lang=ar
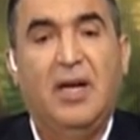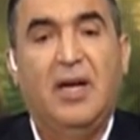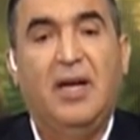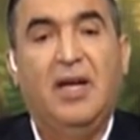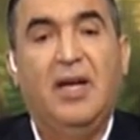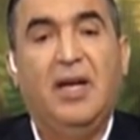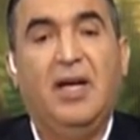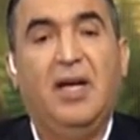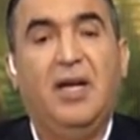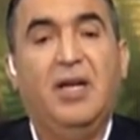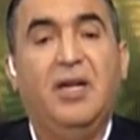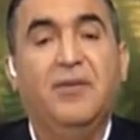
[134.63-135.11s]

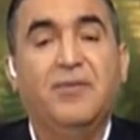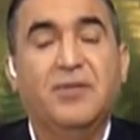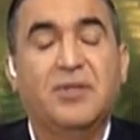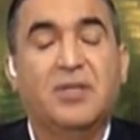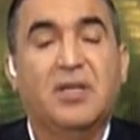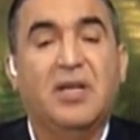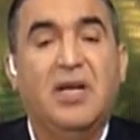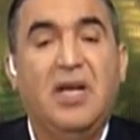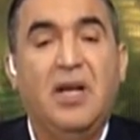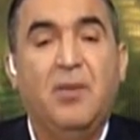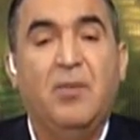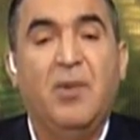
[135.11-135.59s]

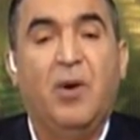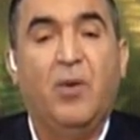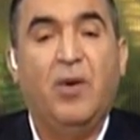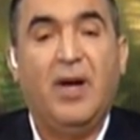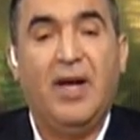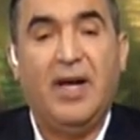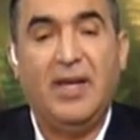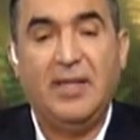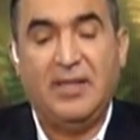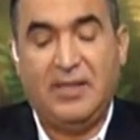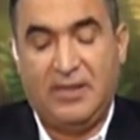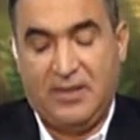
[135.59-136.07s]
لحفظ
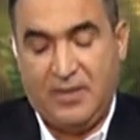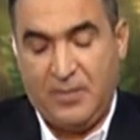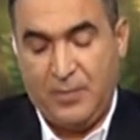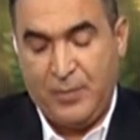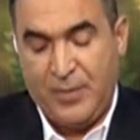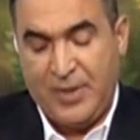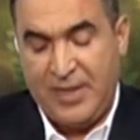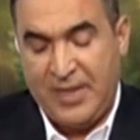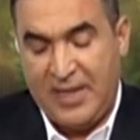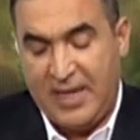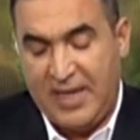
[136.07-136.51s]
المواد من